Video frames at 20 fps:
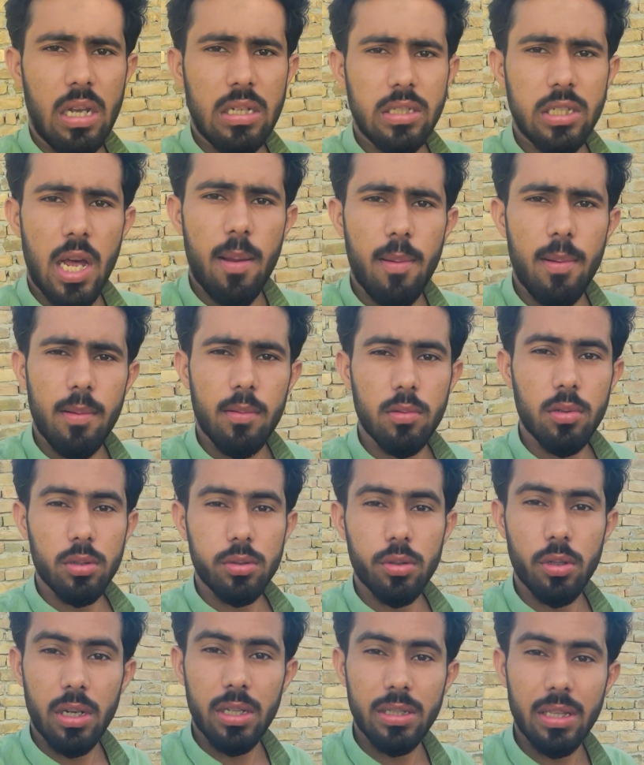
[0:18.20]
असलम
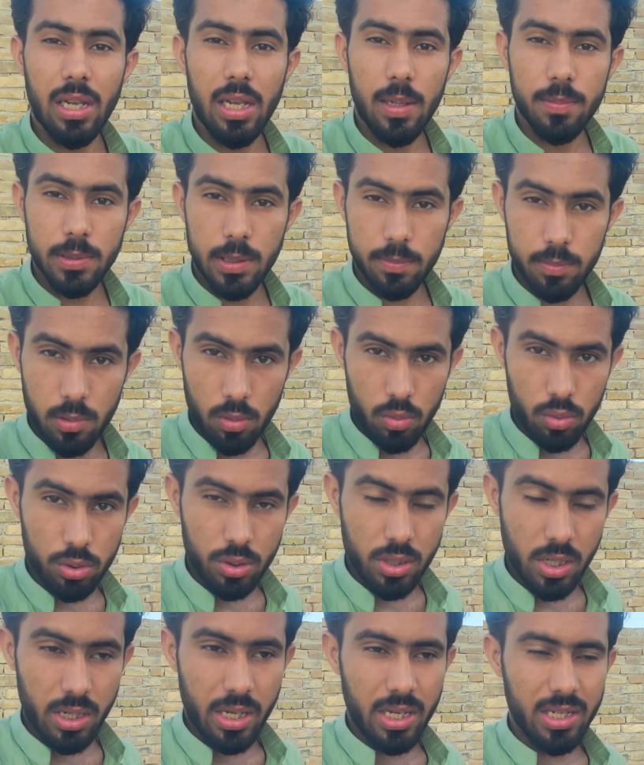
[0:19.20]
दोस्तों अल्लाह ताला आप सबको खुश
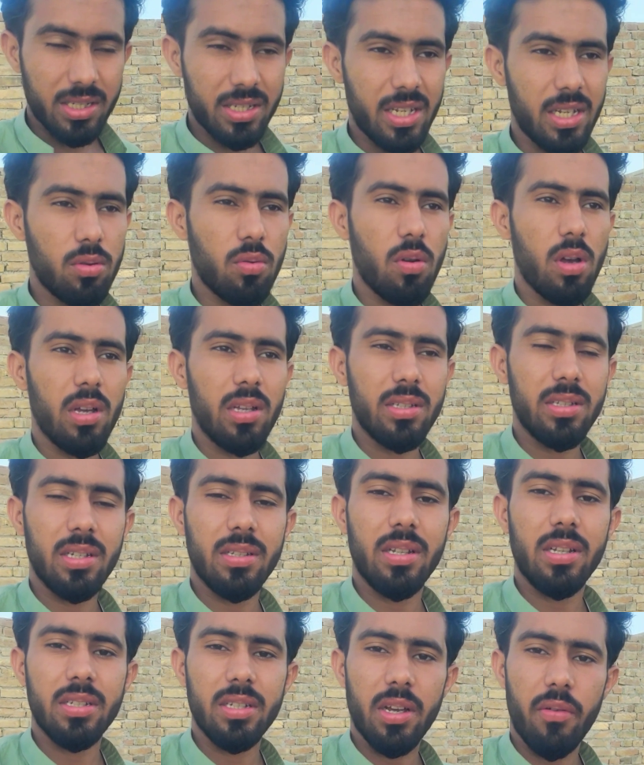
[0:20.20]
रखे इसने एक दुआ के साथ
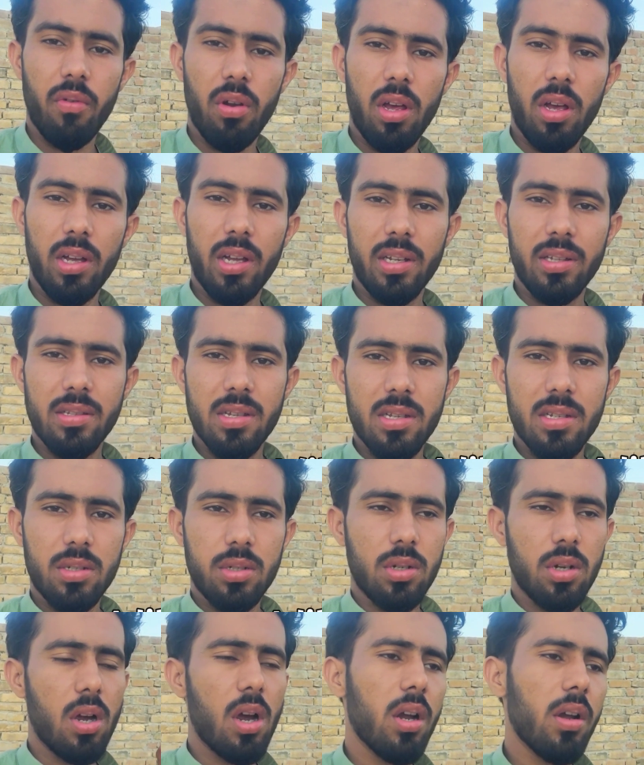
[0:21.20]
आज का विराग करते हैं
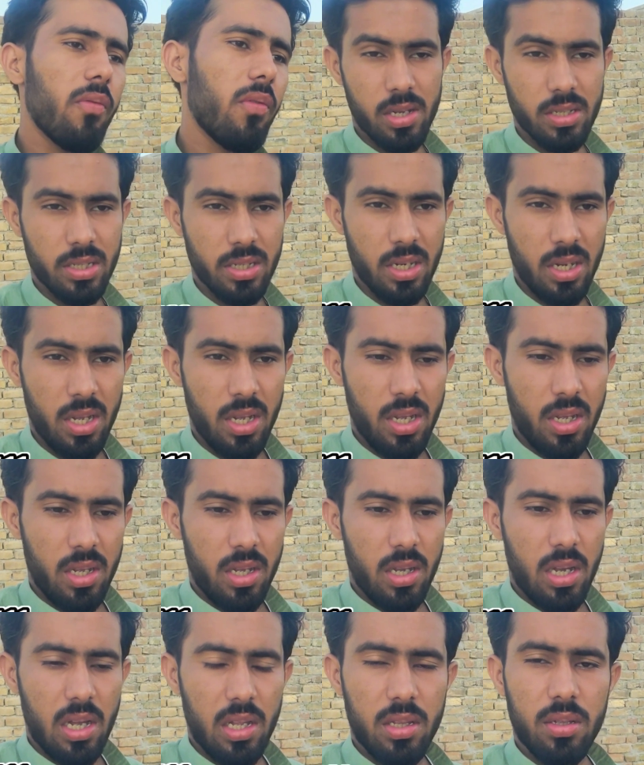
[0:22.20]
स्टार्ट विराग
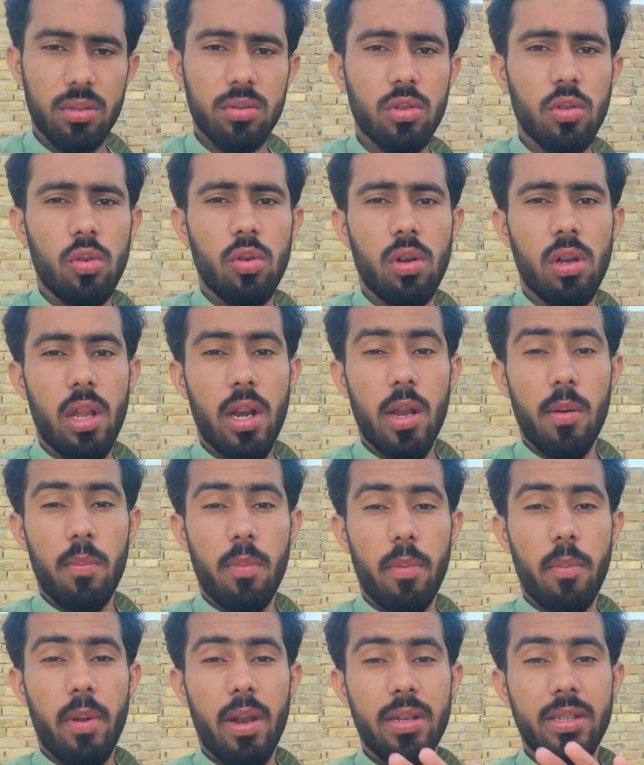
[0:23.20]
दोस्तों अगर आप
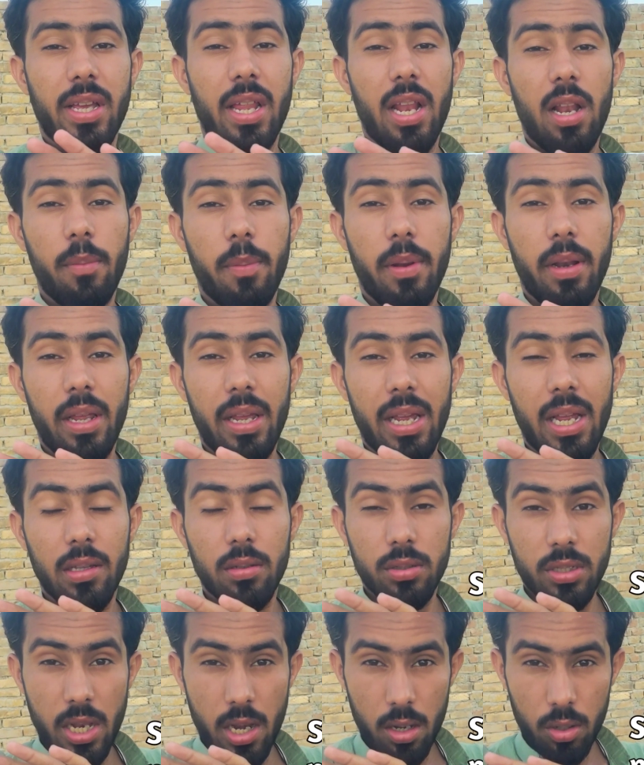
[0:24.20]
हमारे चैनल पे नए हैं
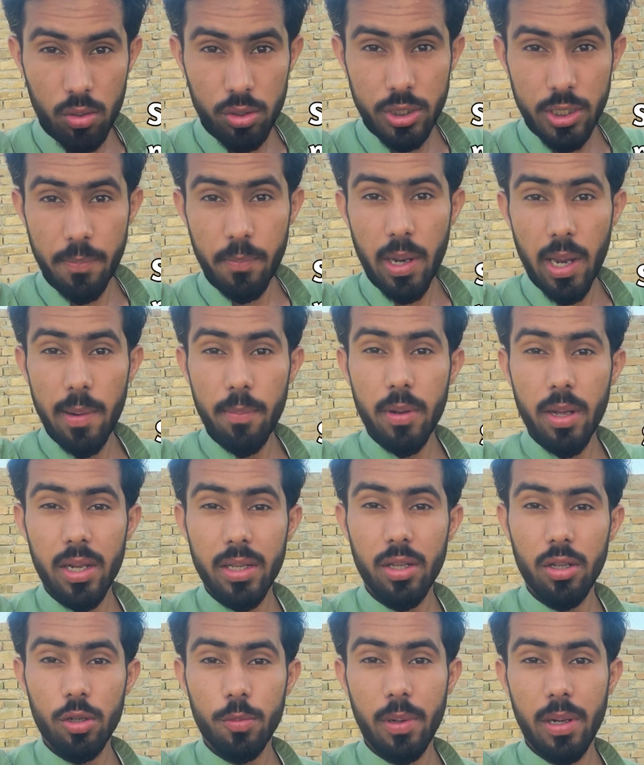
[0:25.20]
तो चैनल को सब्सक्राइब
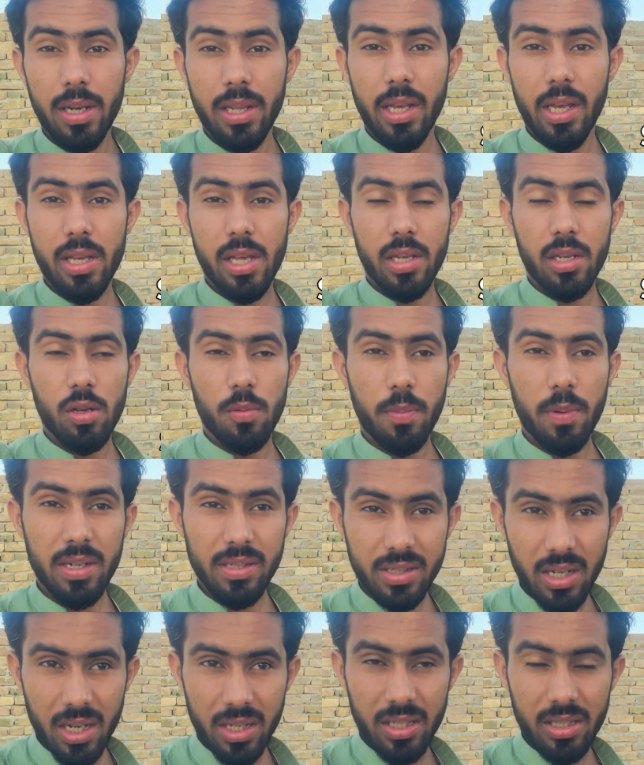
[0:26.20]
कर दें और बेल के आइकन को
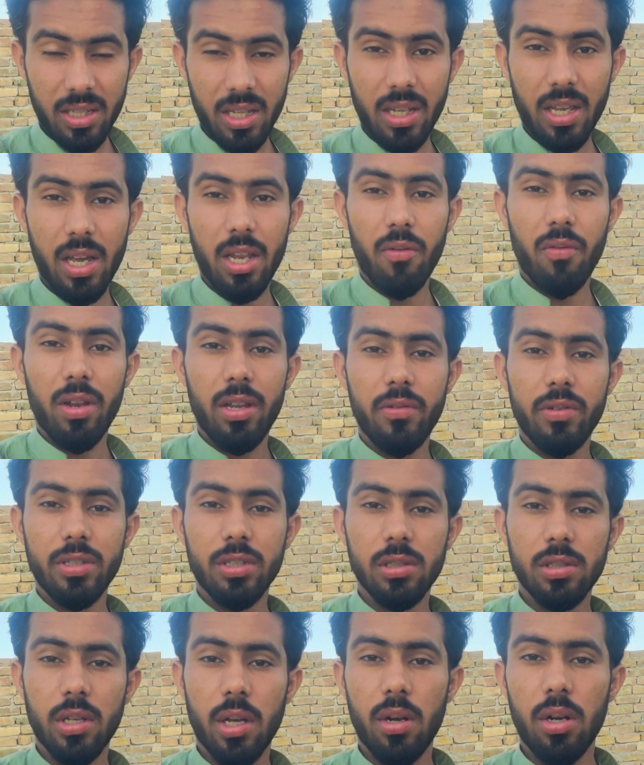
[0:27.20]
प्रेस कर दें ताकि आने वाली
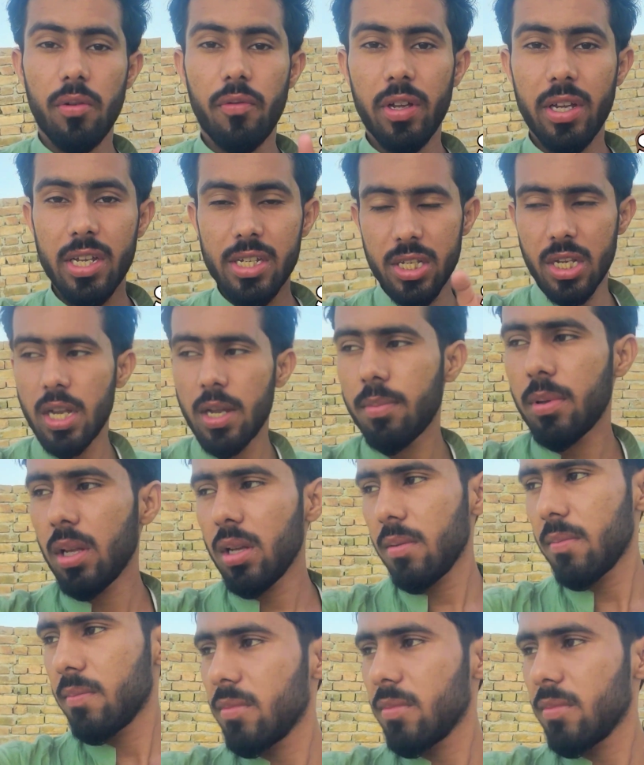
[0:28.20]
वीडियोस का नोटिफिकेशन आप तक